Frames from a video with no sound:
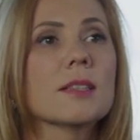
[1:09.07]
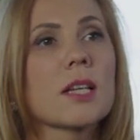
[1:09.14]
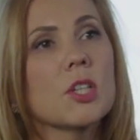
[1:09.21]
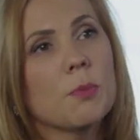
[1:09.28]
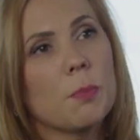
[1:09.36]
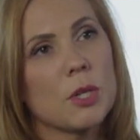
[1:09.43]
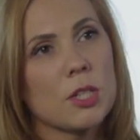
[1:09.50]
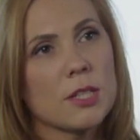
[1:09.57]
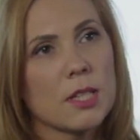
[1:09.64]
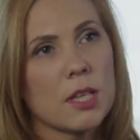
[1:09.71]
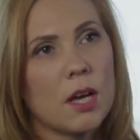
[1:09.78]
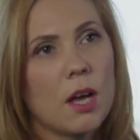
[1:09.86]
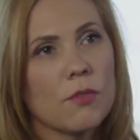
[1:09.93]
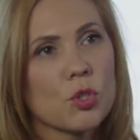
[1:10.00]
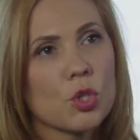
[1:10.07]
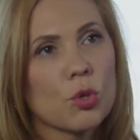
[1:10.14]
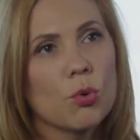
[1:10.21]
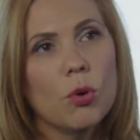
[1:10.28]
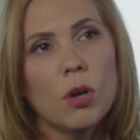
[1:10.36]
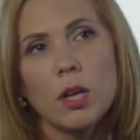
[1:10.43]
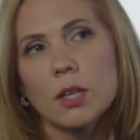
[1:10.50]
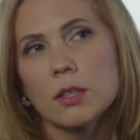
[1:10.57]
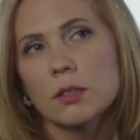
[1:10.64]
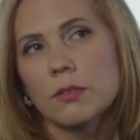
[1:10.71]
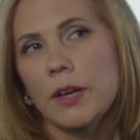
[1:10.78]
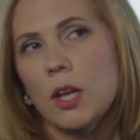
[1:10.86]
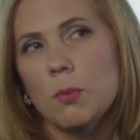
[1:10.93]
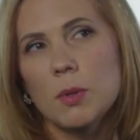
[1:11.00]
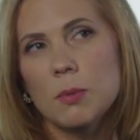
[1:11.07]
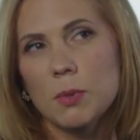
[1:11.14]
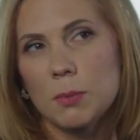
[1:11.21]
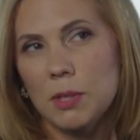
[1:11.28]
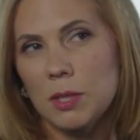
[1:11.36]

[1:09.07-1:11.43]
Скажи, пожалуйста, а в школе твои любимые